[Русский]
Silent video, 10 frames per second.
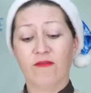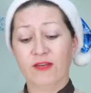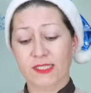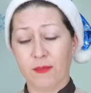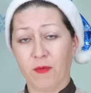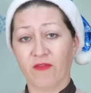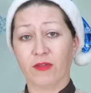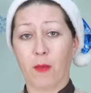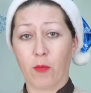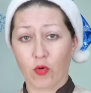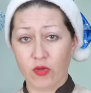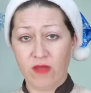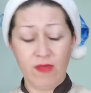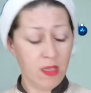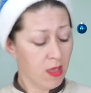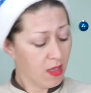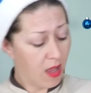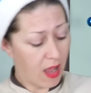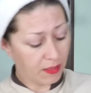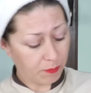Высыпав на противень,
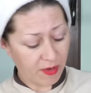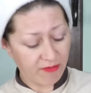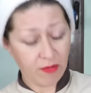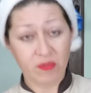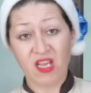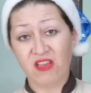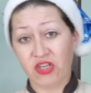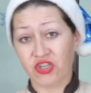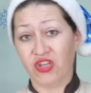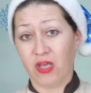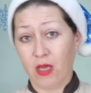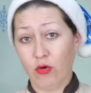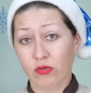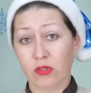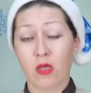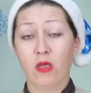отправим на нижний ярус.